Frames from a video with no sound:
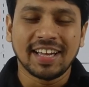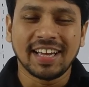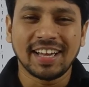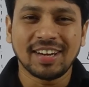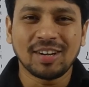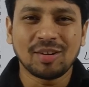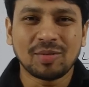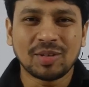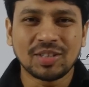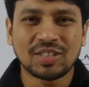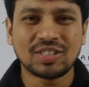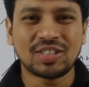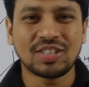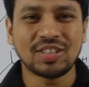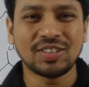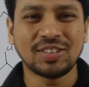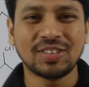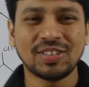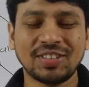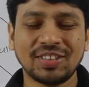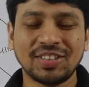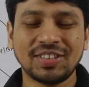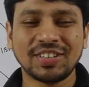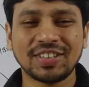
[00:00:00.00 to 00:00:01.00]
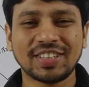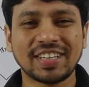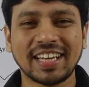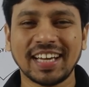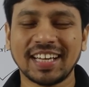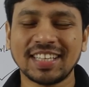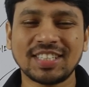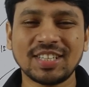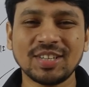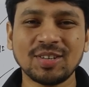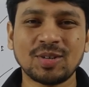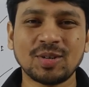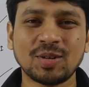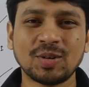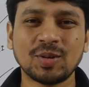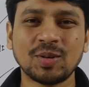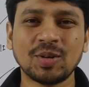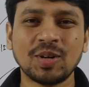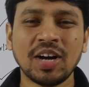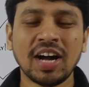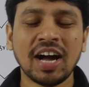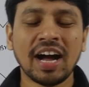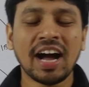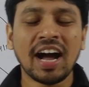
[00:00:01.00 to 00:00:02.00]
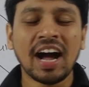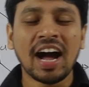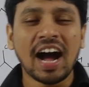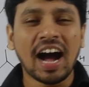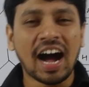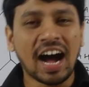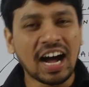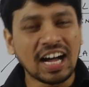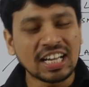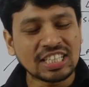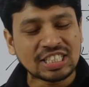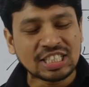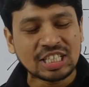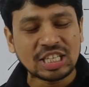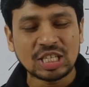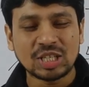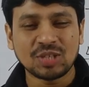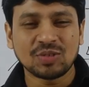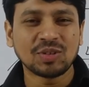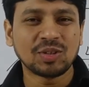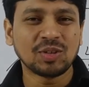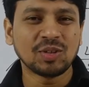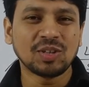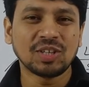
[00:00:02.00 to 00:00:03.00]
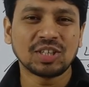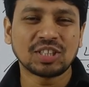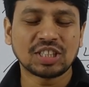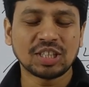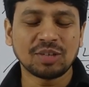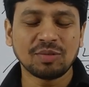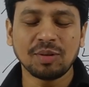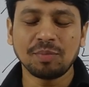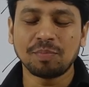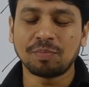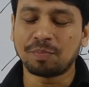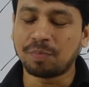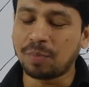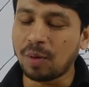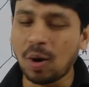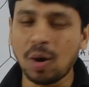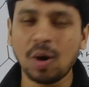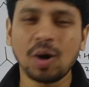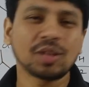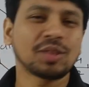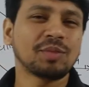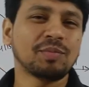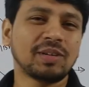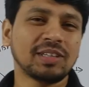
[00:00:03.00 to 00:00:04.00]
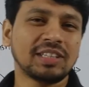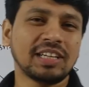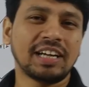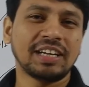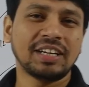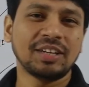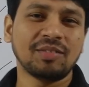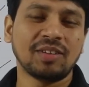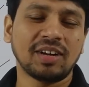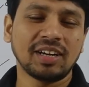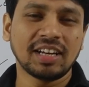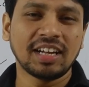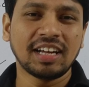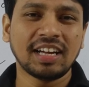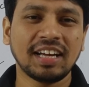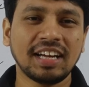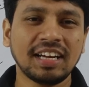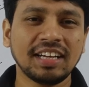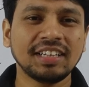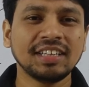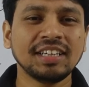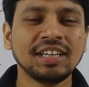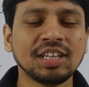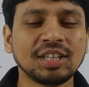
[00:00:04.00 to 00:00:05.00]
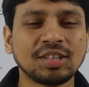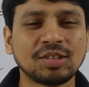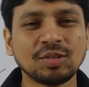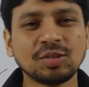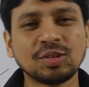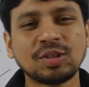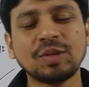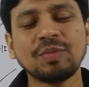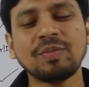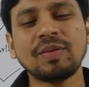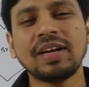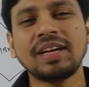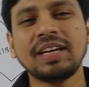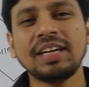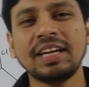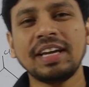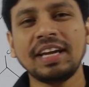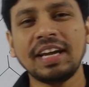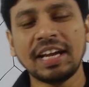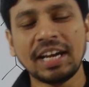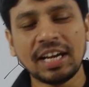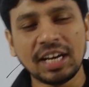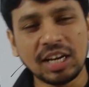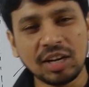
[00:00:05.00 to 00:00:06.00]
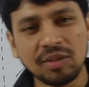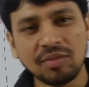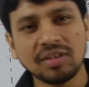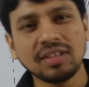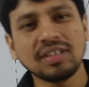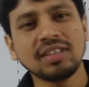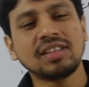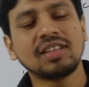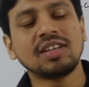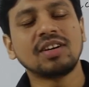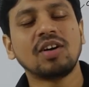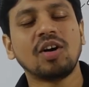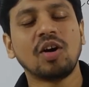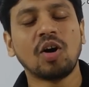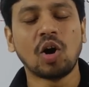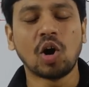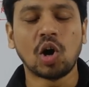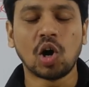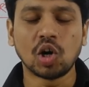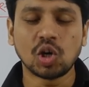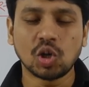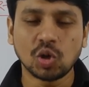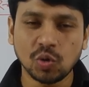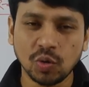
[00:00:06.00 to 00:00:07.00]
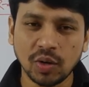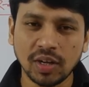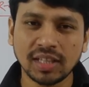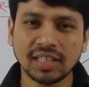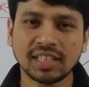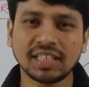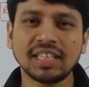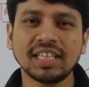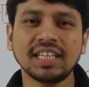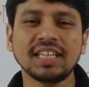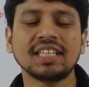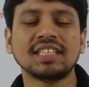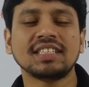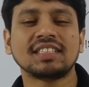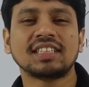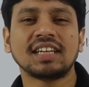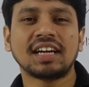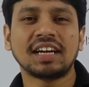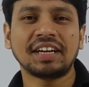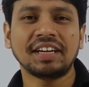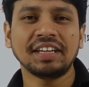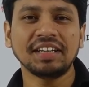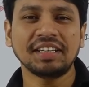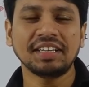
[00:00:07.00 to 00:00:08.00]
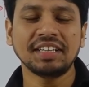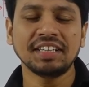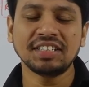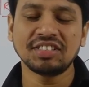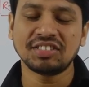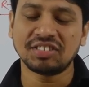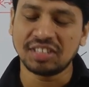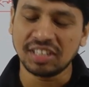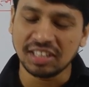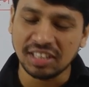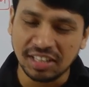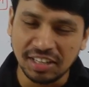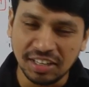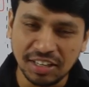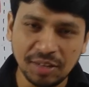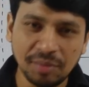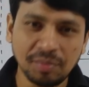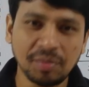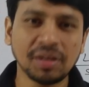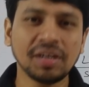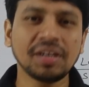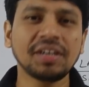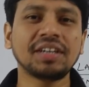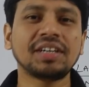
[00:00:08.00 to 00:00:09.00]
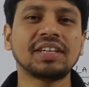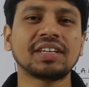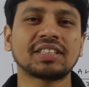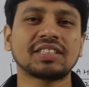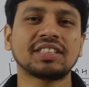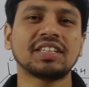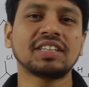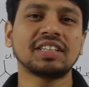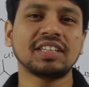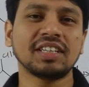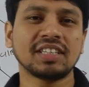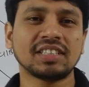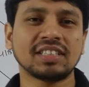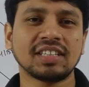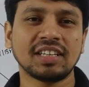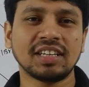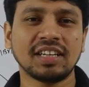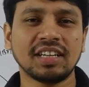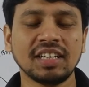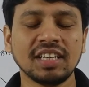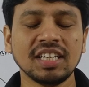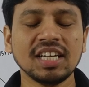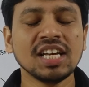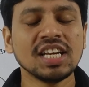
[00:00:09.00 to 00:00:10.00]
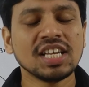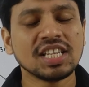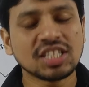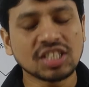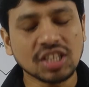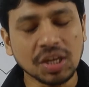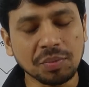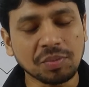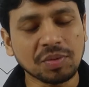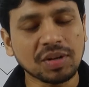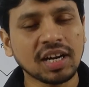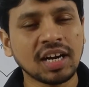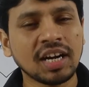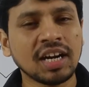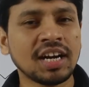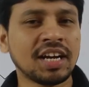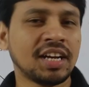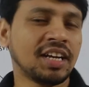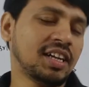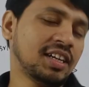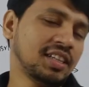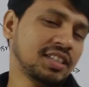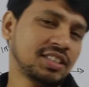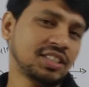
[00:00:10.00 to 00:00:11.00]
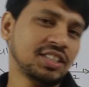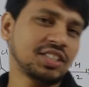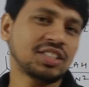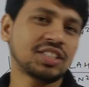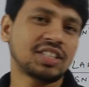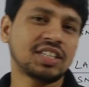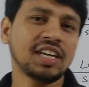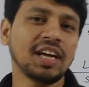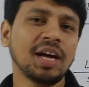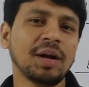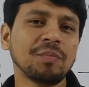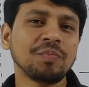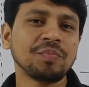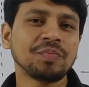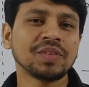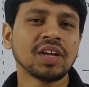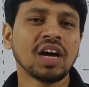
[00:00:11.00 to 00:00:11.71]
हेलो बच्चों कैसे हो आज की इस वीडियो लेक्चर में बहुत मज़ा आने वाला है क्योंकि मैंने एलेवेंथ और ट्वेल्थ की एन की जितनी भी रिडक्शन रिएक्शन है सबका एनालिसिस किया